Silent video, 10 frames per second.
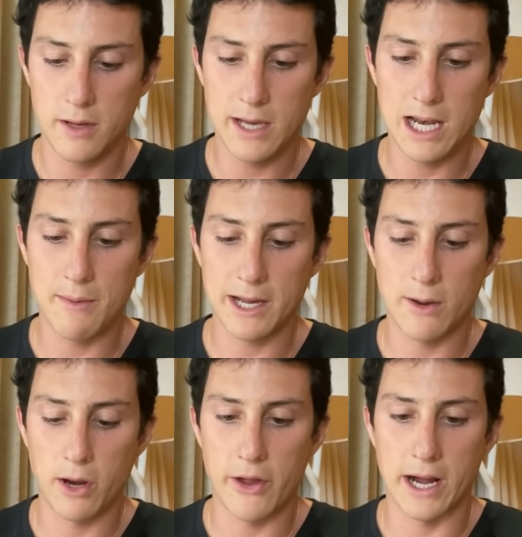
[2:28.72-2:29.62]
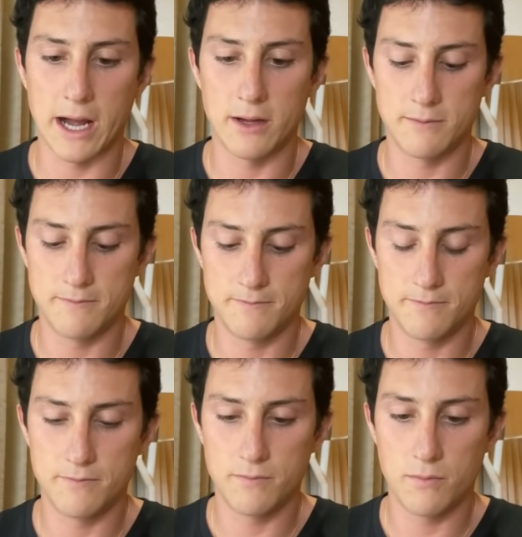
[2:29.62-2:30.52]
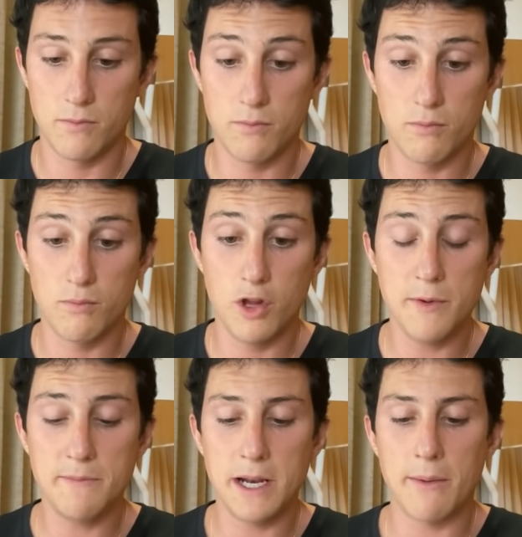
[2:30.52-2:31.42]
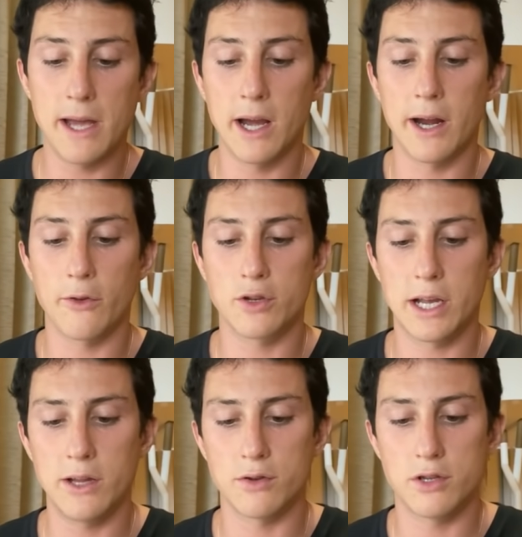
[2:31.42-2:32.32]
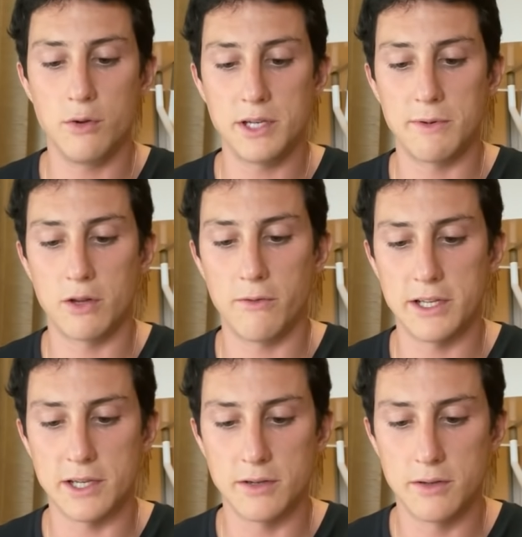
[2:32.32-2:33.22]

Y la máquina voladora acá. No me esperaba ya el ejército de esqueletos, si no hubiese metido flecha.